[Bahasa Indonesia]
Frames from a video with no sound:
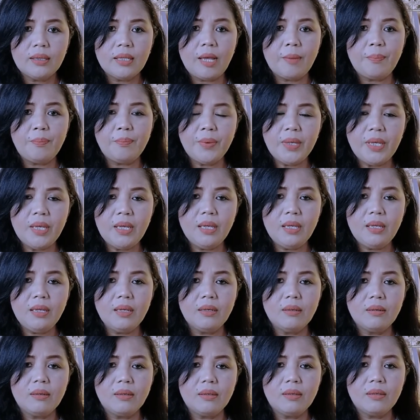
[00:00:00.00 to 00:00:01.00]

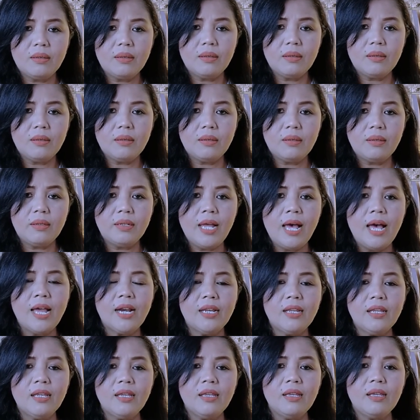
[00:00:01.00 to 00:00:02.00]
tapi
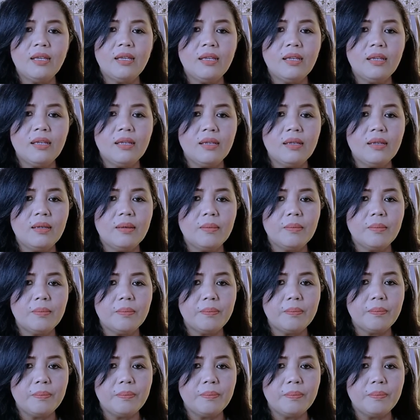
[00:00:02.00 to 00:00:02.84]
dari